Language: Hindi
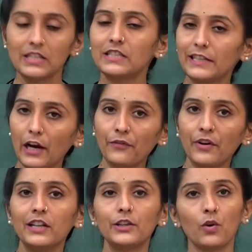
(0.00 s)

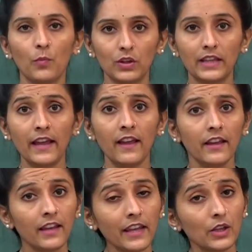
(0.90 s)
जीराफ हल्दी को बोलता है
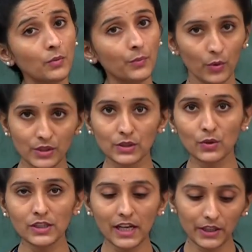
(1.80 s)
कि क्या तुम रोज़
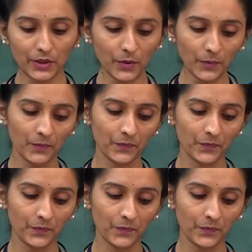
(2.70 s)
स्कूल जाती हो